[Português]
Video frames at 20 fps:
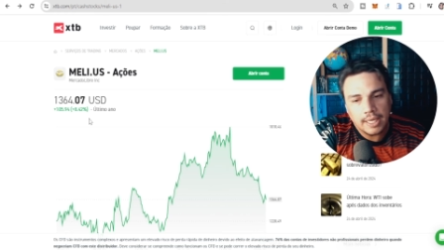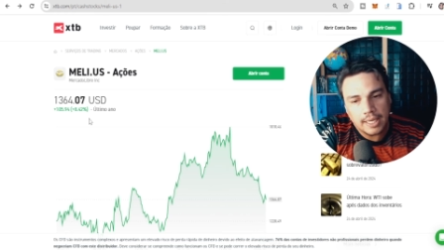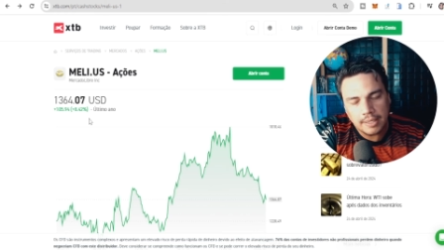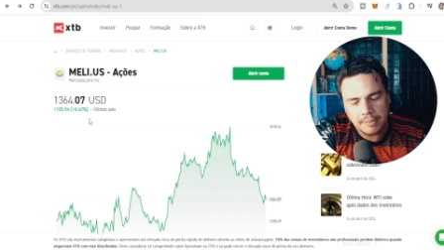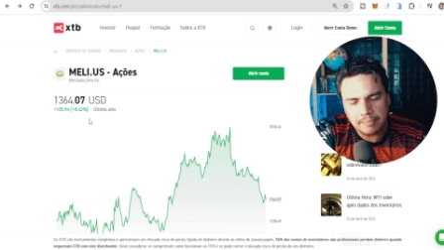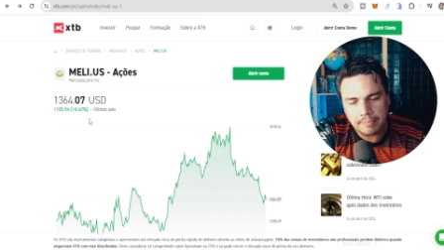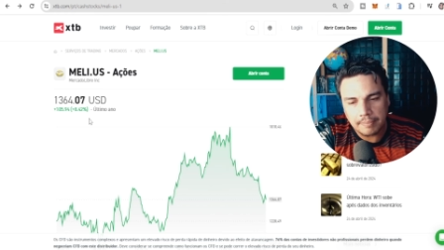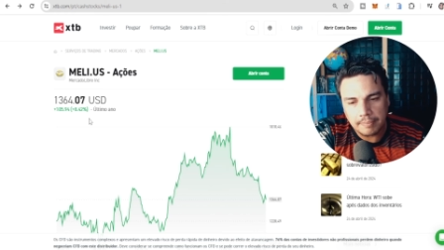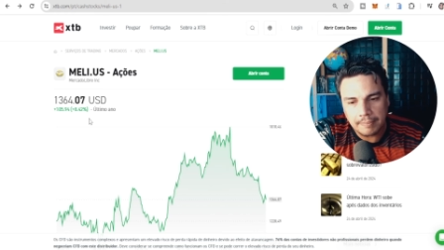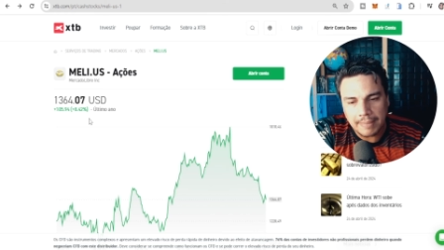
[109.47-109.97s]
E
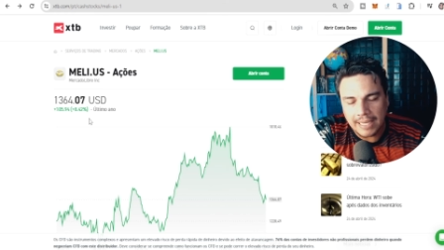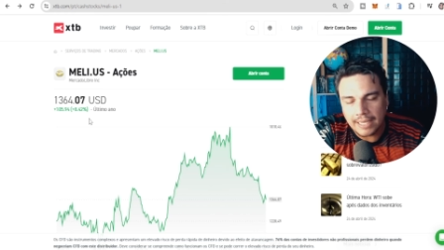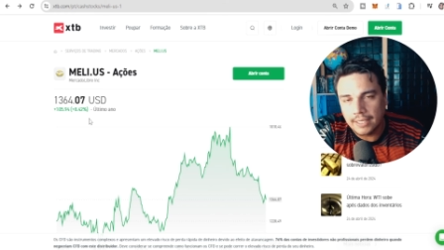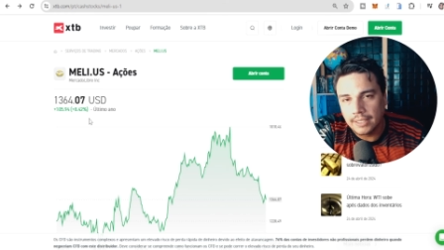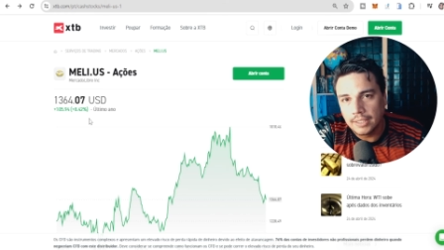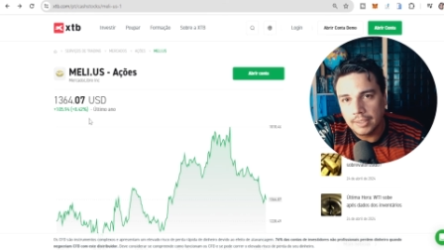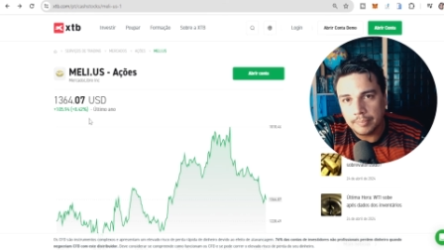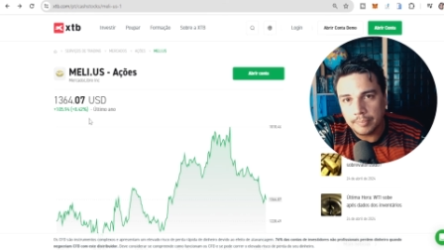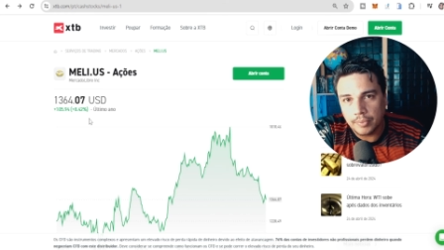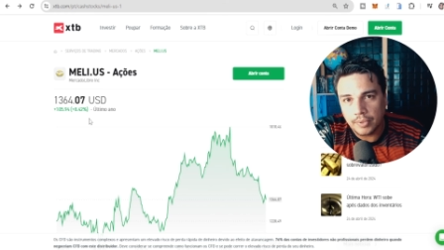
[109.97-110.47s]
é
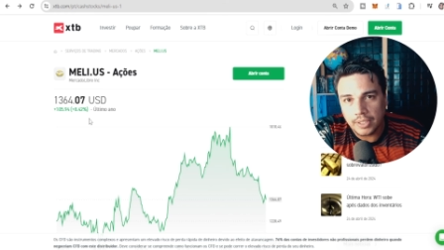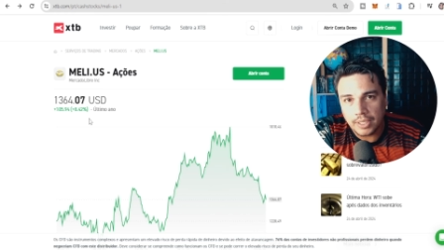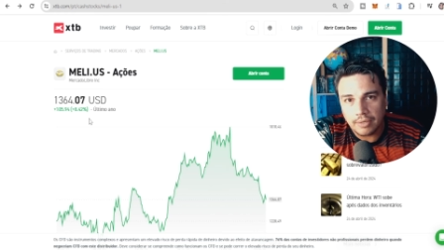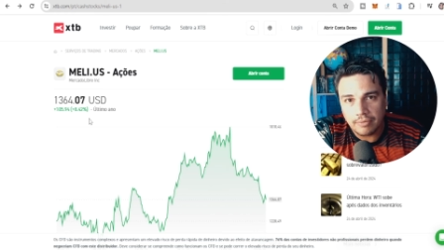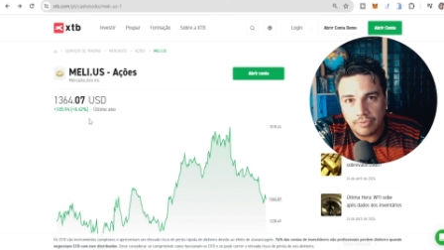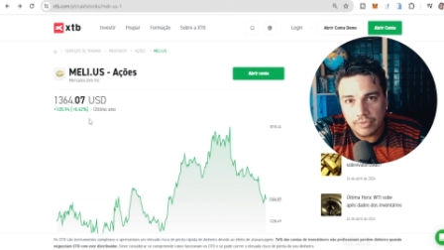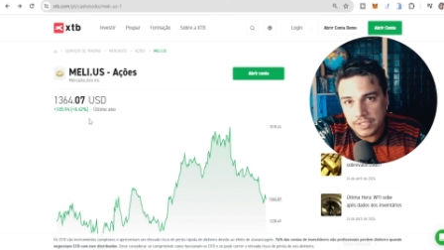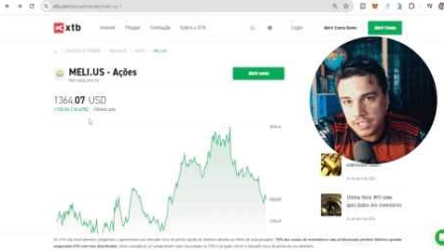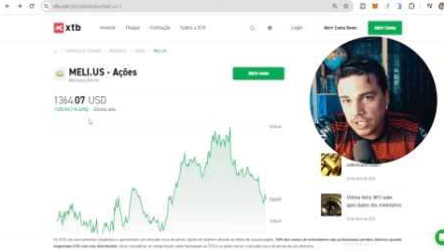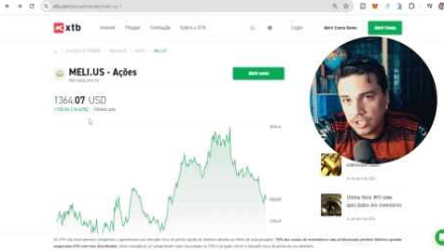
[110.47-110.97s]
bacana
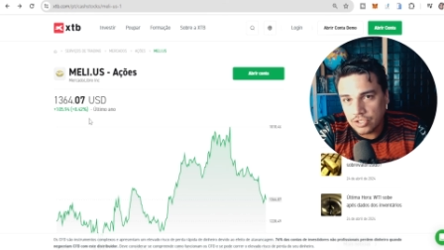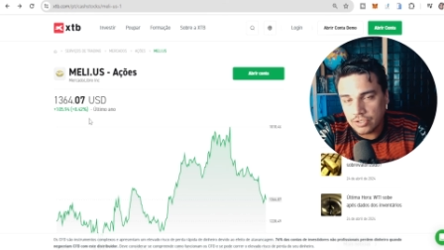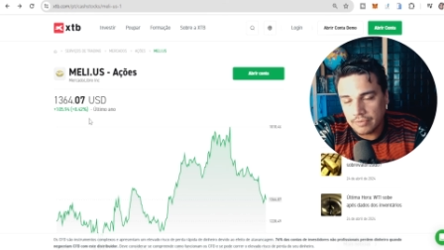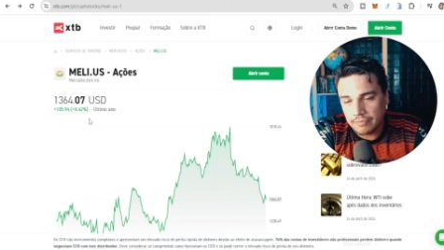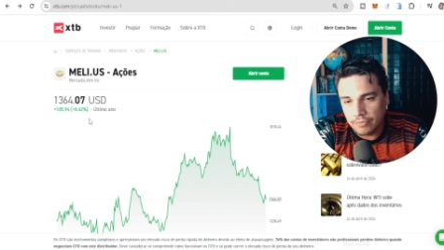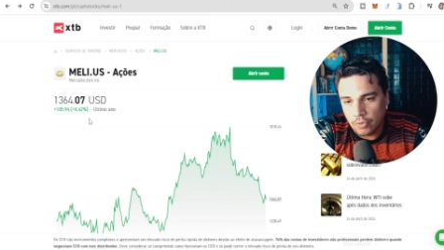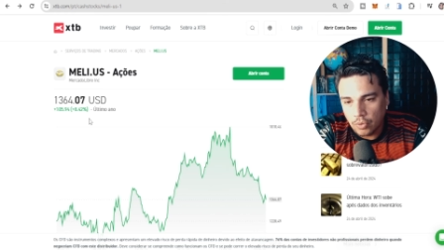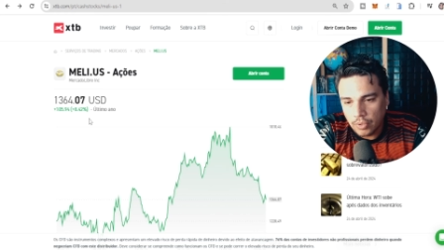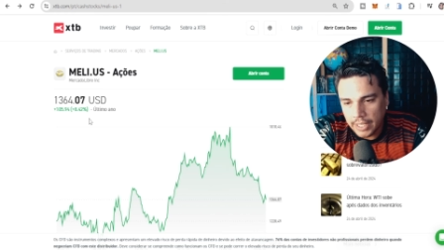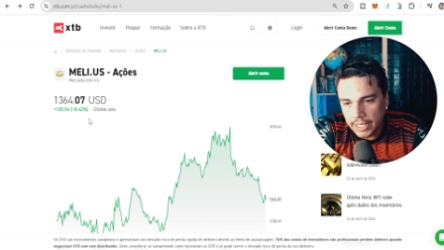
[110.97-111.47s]
porque vocês
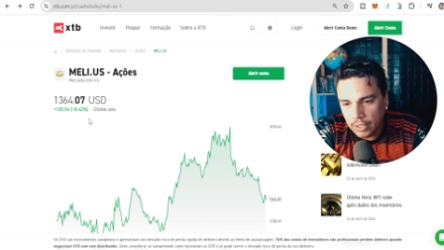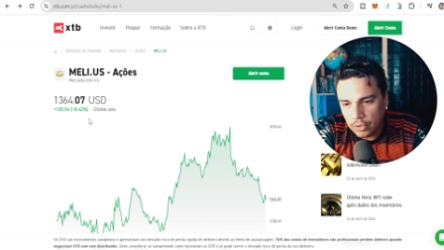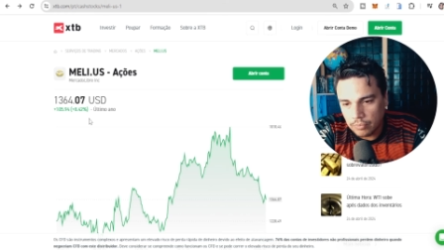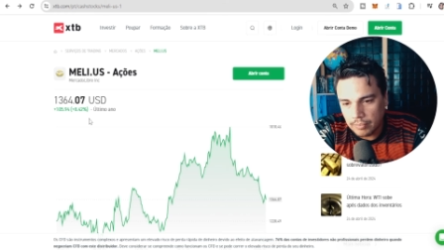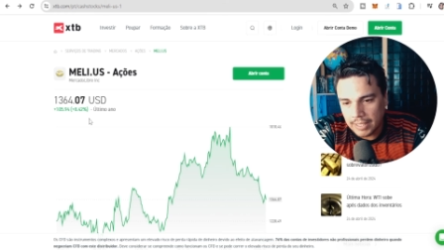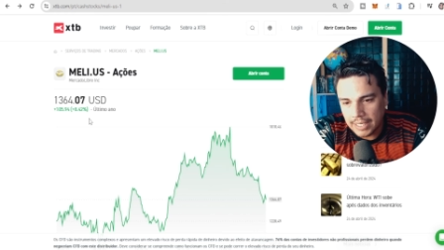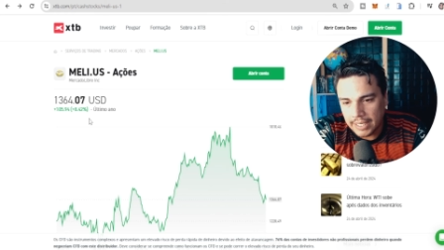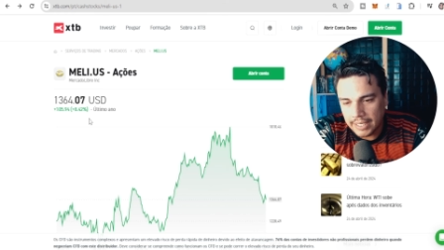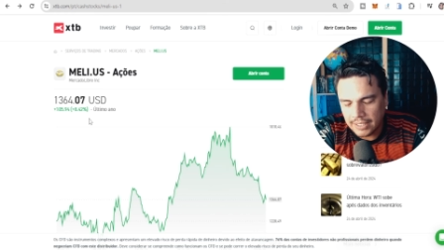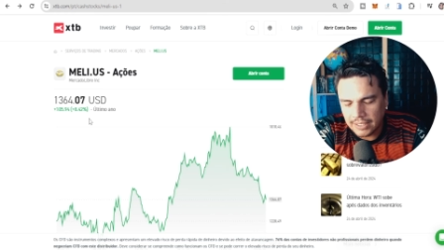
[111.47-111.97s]
vão ganhar
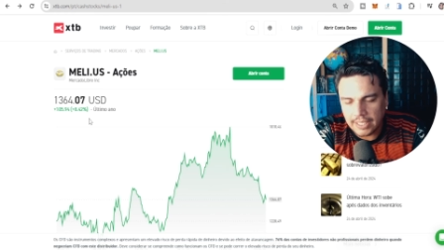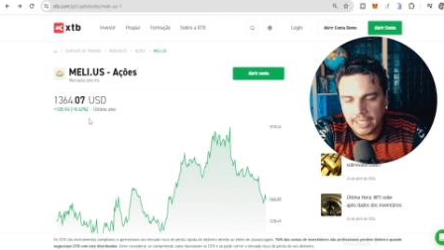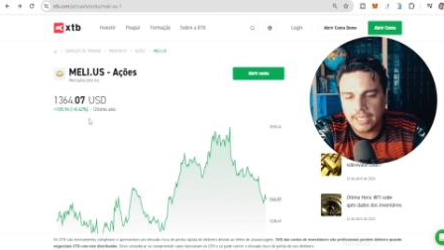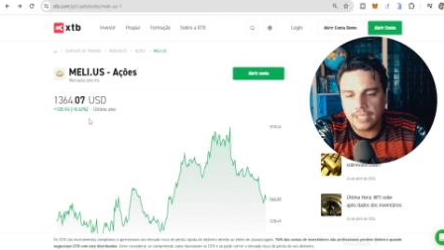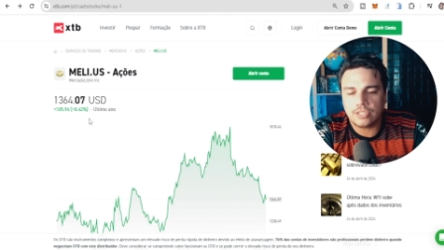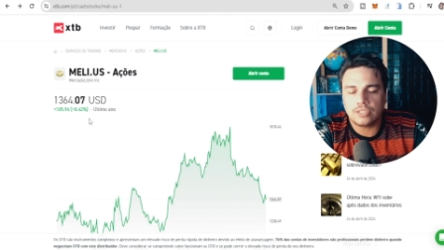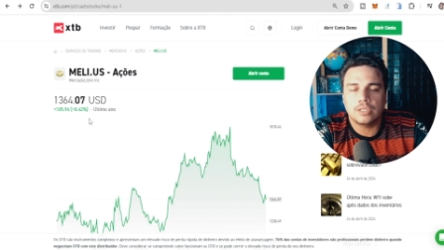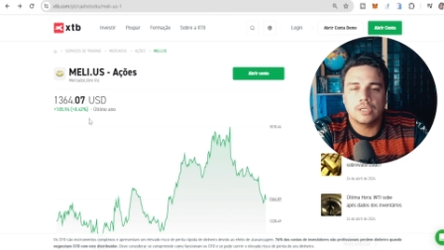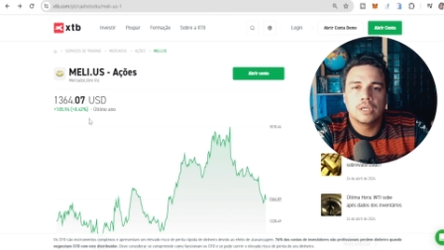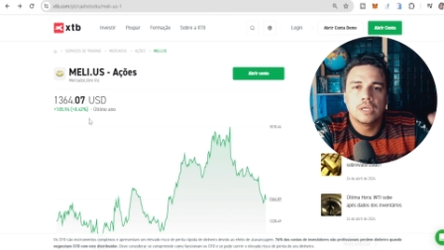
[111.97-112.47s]
uma renda
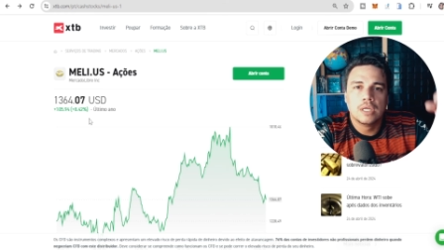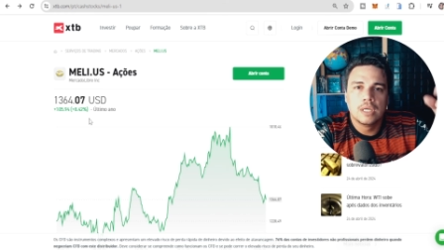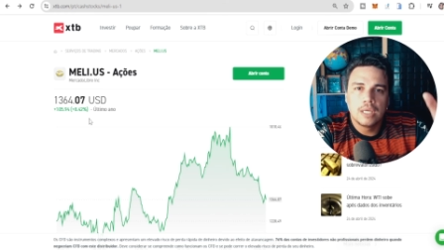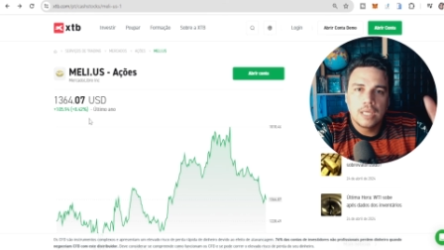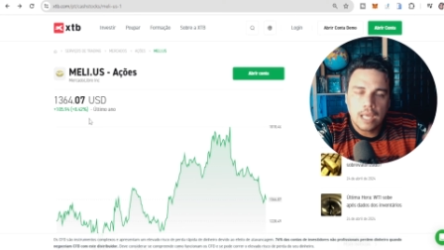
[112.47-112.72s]
extra,